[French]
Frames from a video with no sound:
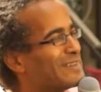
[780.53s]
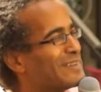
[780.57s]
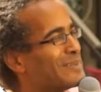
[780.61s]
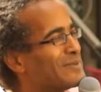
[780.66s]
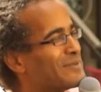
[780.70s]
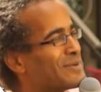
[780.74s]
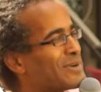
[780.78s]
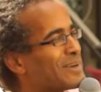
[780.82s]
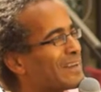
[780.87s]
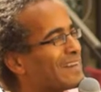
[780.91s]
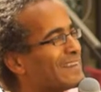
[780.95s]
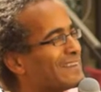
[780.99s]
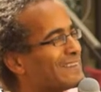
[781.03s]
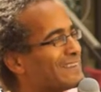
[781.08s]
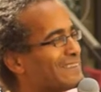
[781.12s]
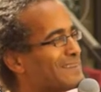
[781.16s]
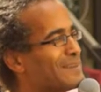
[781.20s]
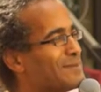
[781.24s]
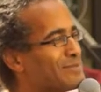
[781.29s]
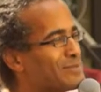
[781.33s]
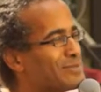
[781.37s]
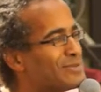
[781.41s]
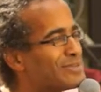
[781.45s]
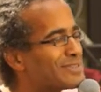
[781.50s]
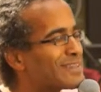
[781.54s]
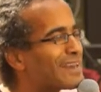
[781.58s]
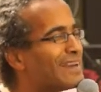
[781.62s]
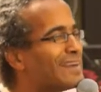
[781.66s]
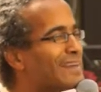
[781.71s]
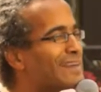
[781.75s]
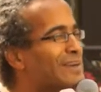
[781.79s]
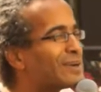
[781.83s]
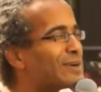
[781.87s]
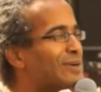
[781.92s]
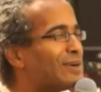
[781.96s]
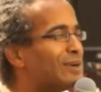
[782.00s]
démocratie, plus qu'à
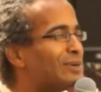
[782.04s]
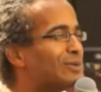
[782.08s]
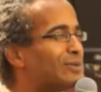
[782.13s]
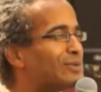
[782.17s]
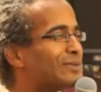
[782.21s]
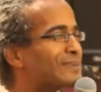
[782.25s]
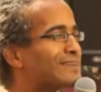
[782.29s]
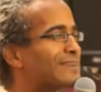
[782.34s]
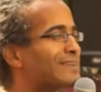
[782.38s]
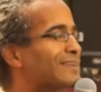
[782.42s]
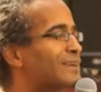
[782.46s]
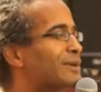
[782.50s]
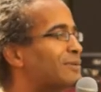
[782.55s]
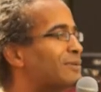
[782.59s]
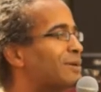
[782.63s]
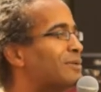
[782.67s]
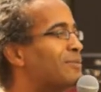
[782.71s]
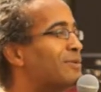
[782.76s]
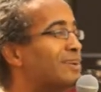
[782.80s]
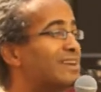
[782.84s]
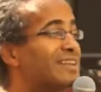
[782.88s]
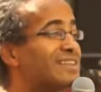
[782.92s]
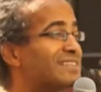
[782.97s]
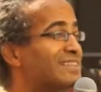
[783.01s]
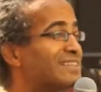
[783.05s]
l'école où c'est quand même la